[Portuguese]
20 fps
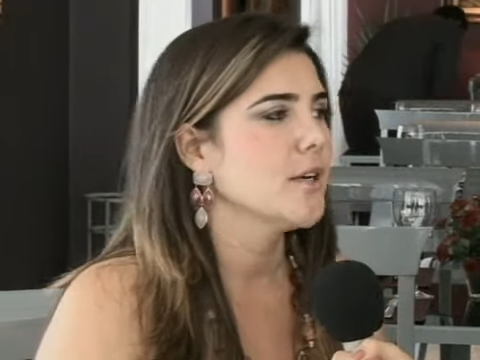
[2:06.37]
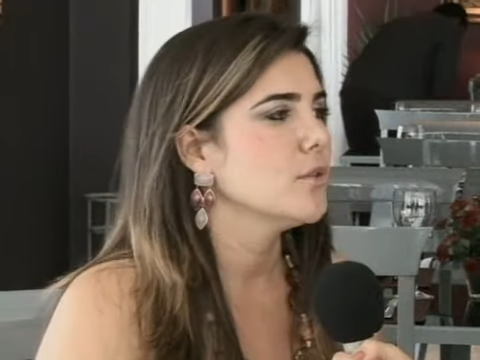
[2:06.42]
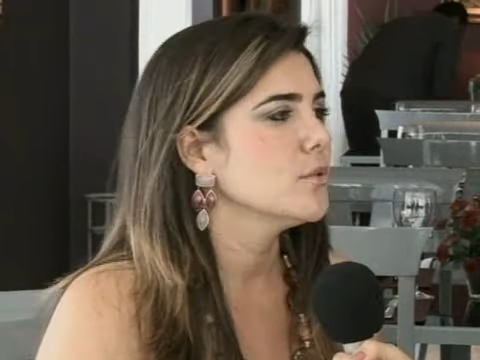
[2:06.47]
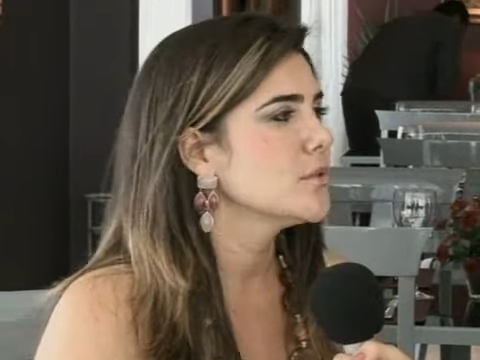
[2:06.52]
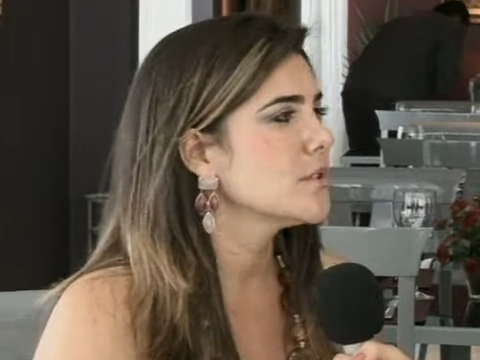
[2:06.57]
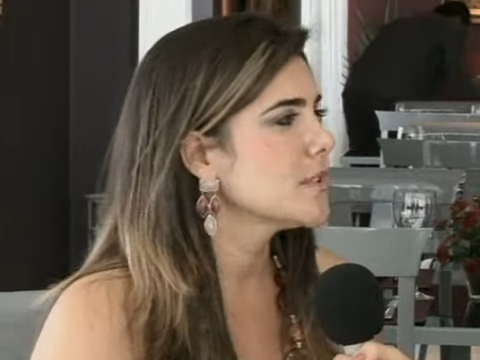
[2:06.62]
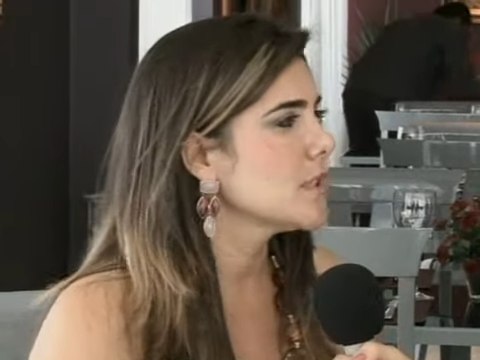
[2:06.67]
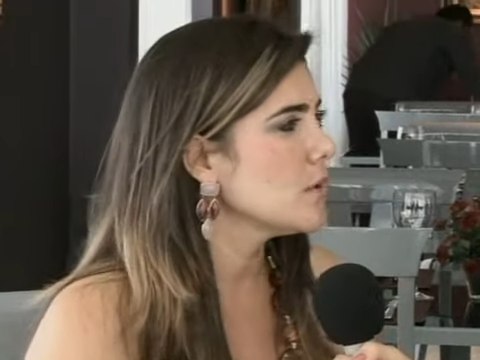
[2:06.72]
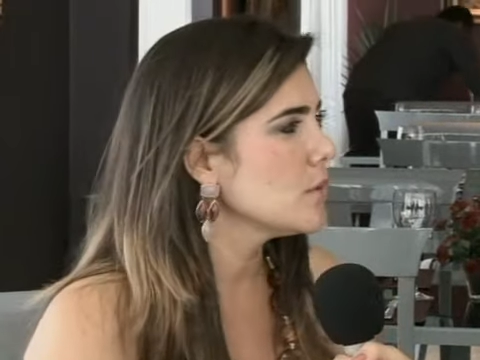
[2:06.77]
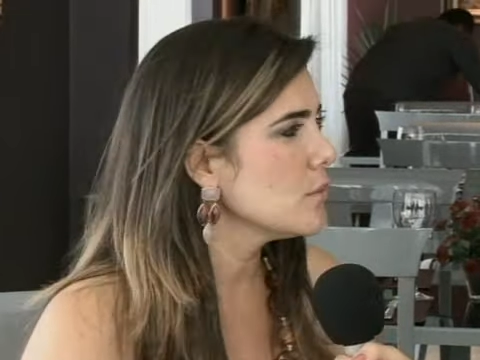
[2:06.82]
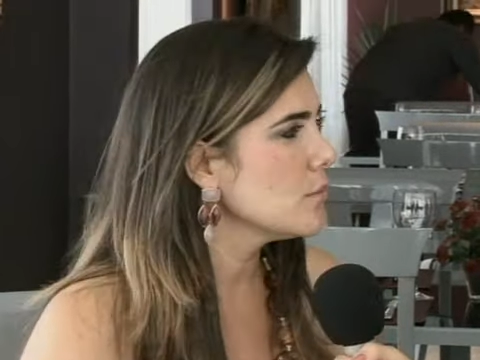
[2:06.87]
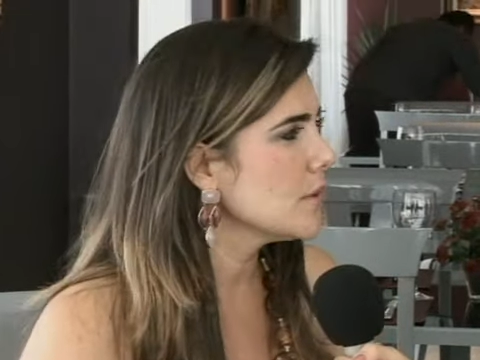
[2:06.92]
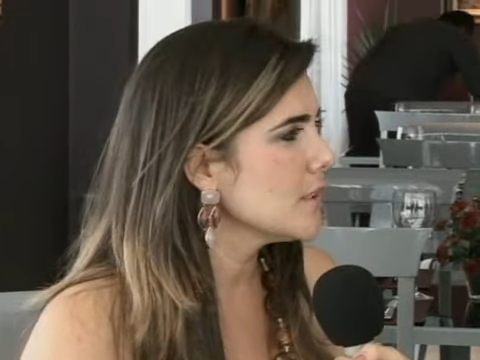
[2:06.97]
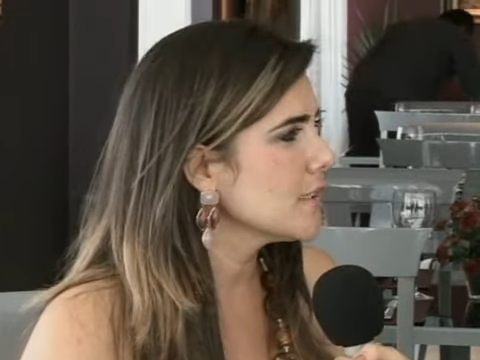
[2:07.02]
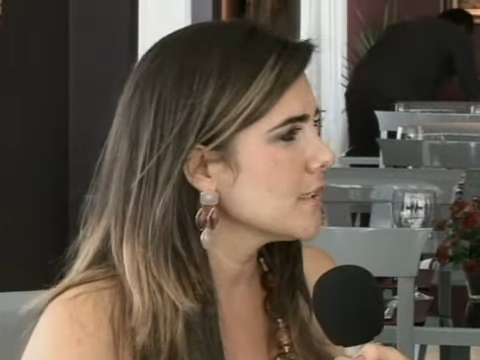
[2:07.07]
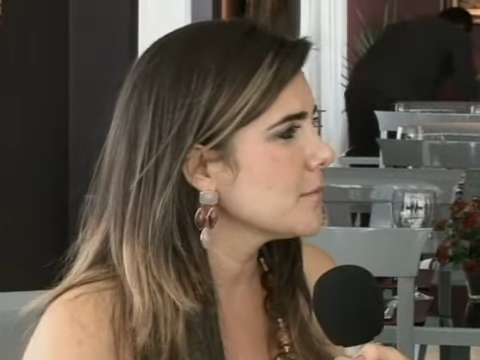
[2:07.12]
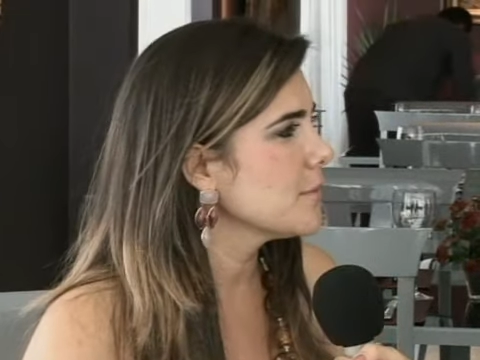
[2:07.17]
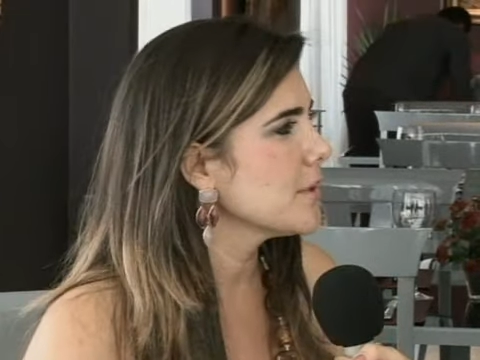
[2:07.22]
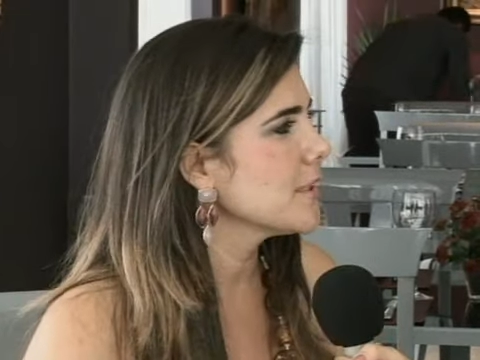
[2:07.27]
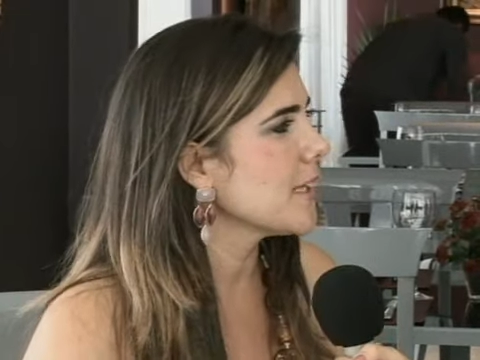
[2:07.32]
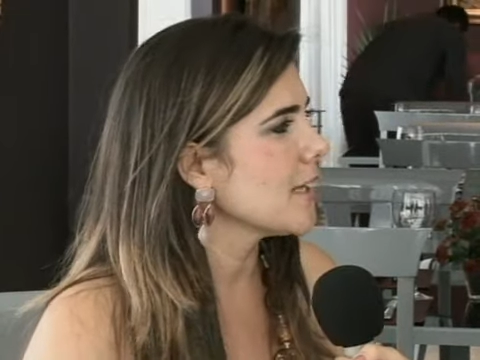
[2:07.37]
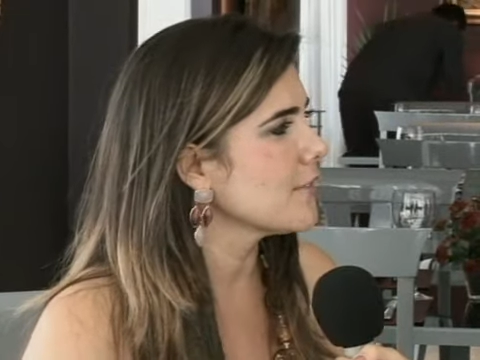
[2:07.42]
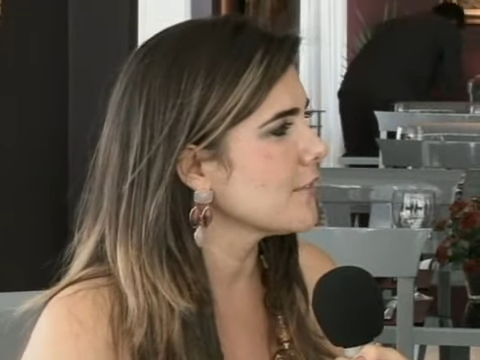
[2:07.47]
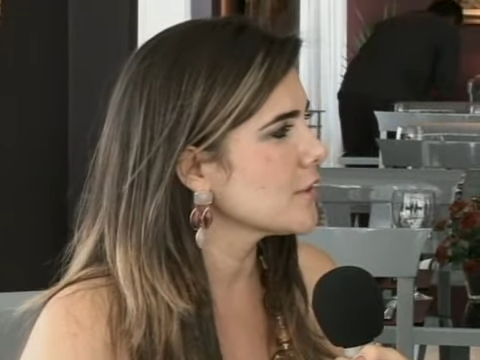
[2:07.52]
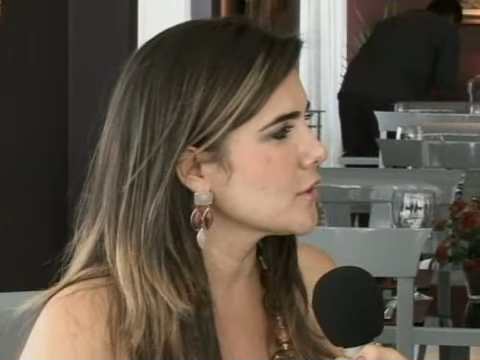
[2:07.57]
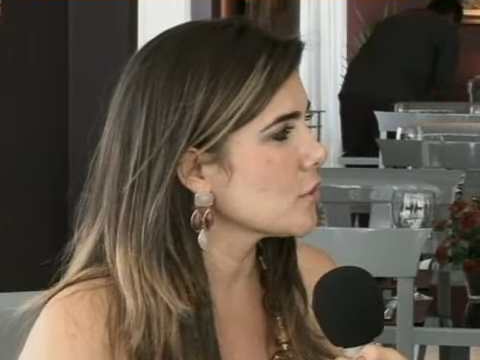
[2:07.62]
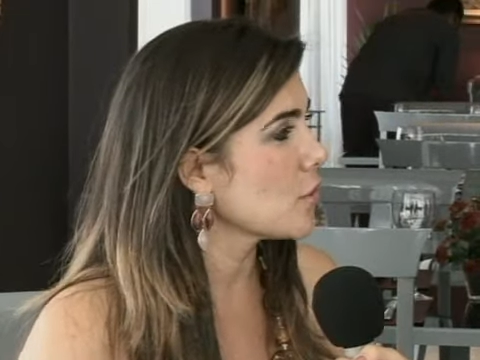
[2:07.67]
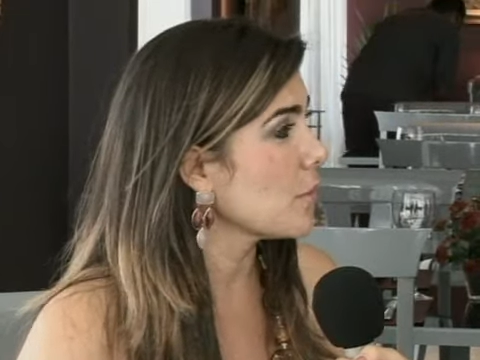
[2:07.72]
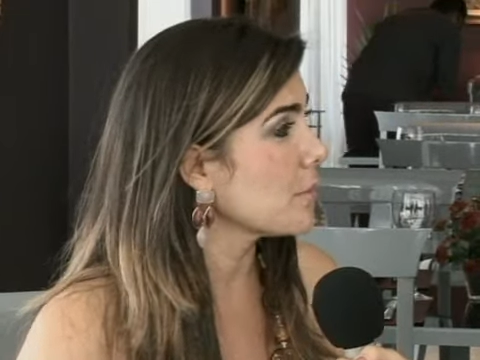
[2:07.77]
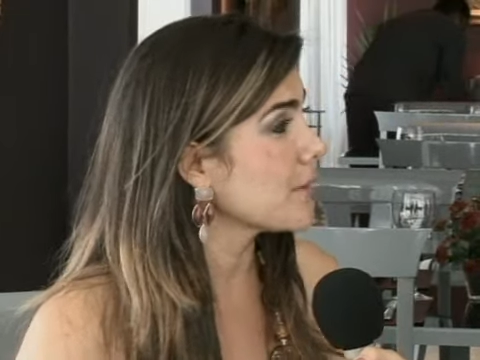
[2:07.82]
o São Luís mandava
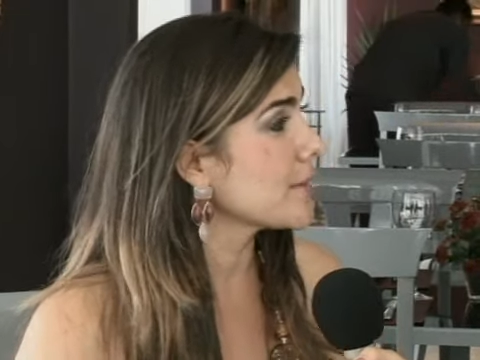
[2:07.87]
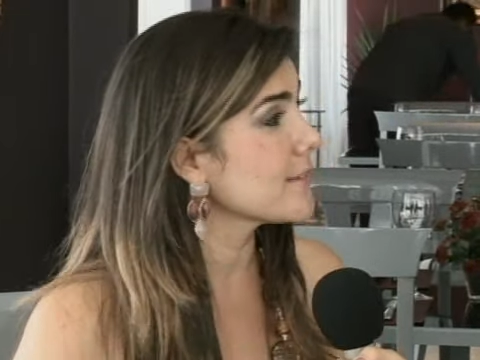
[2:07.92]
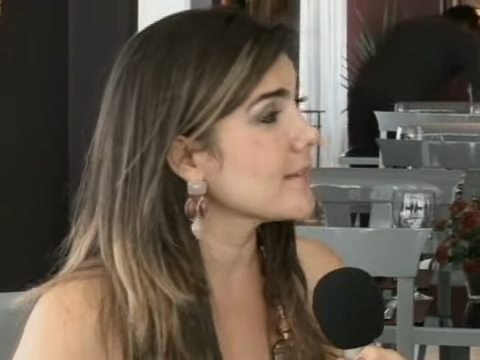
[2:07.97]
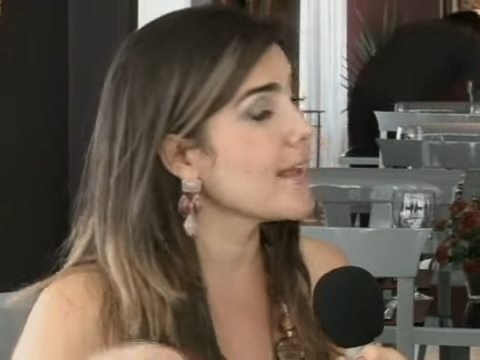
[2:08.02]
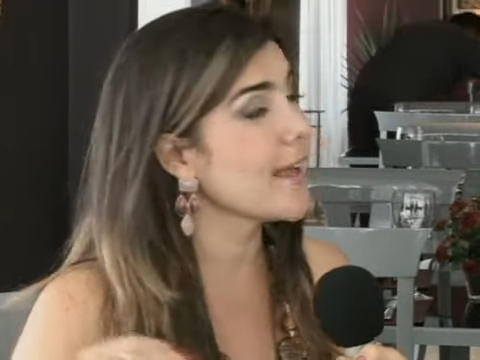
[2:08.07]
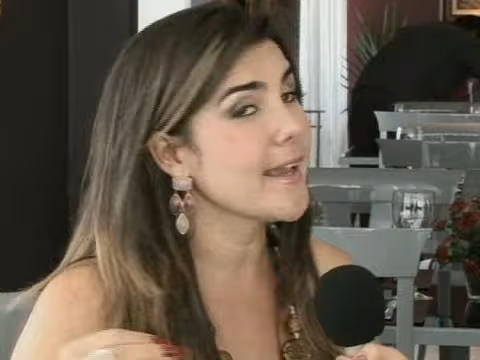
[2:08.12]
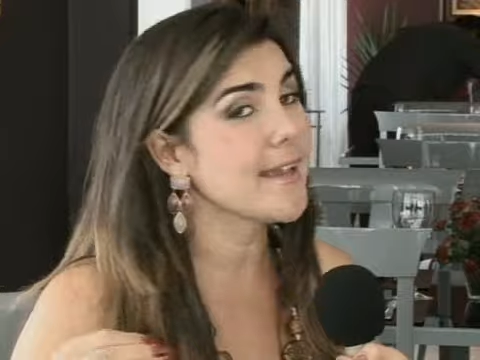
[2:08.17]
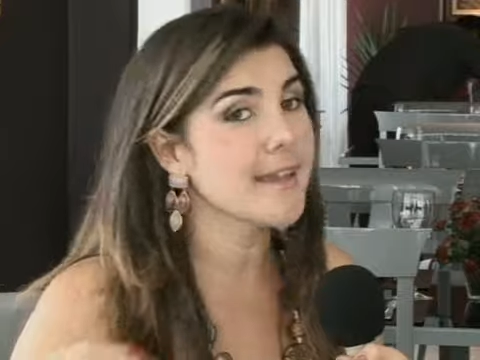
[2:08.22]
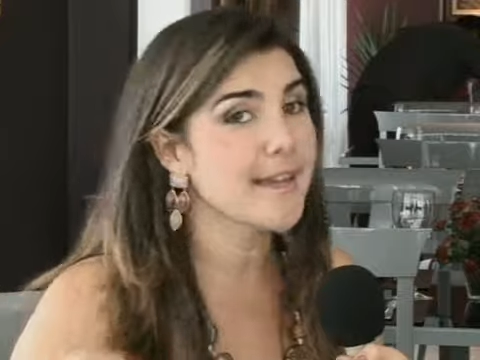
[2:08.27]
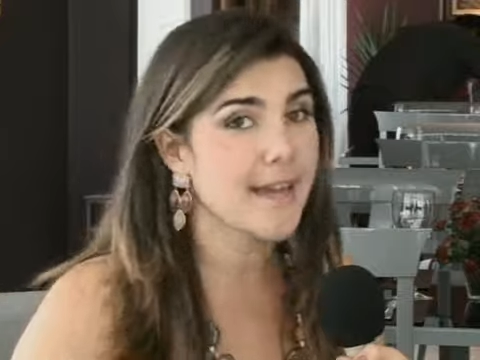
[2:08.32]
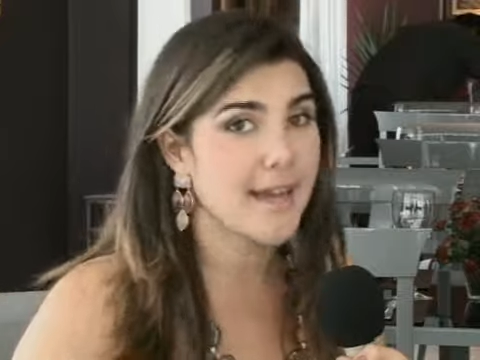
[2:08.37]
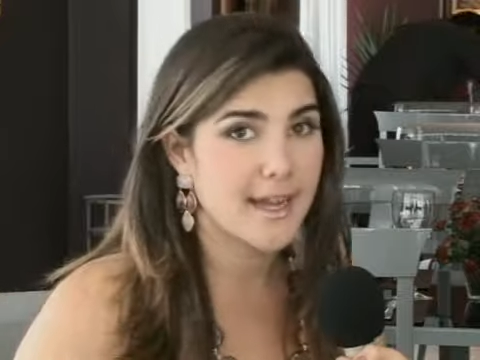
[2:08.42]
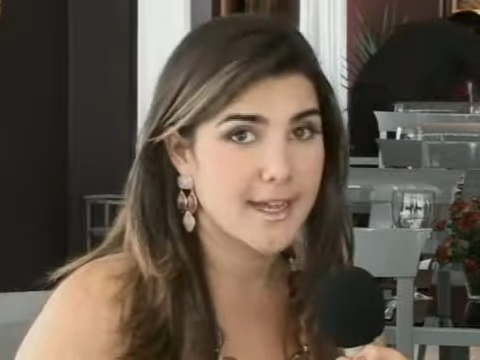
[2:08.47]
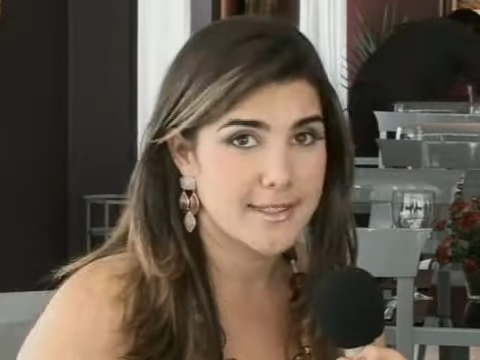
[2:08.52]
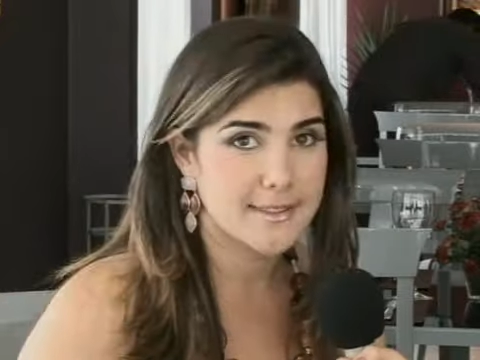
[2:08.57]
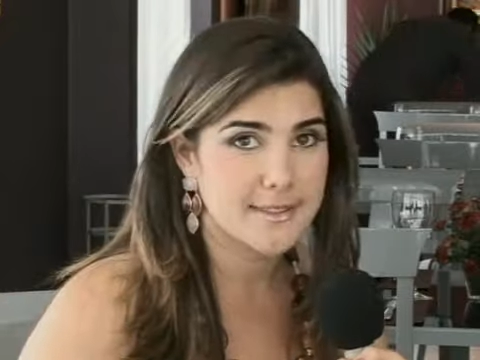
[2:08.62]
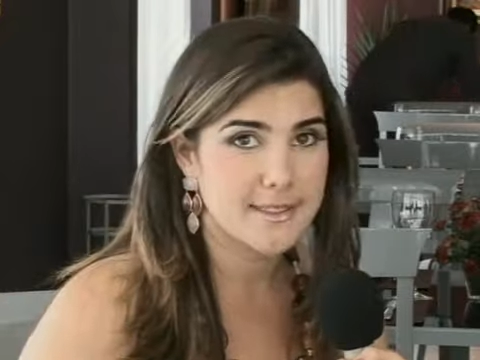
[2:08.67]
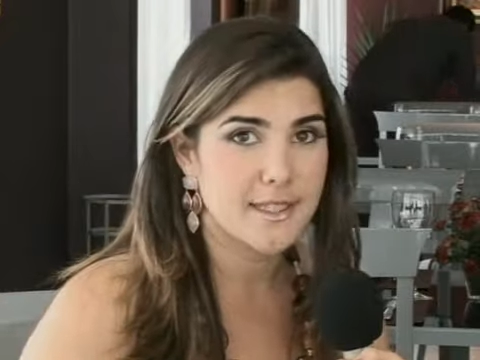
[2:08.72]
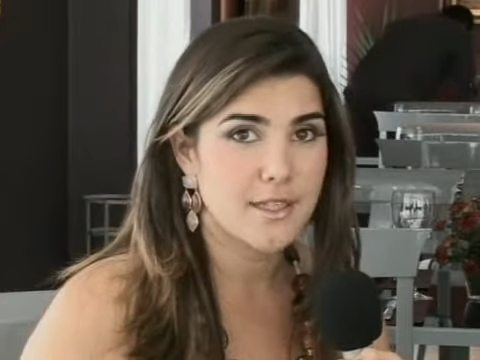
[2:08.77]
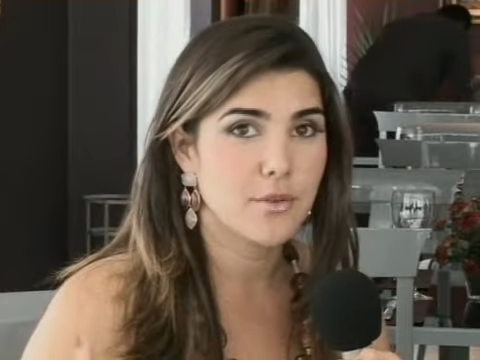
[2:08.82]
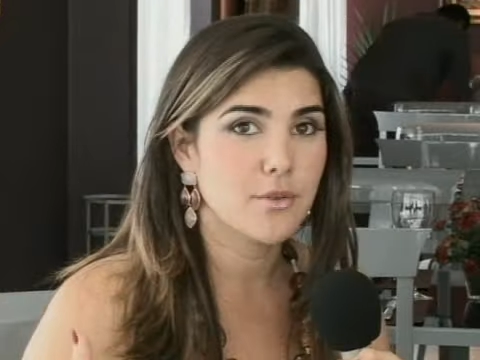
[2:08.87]
as compras lá em casa.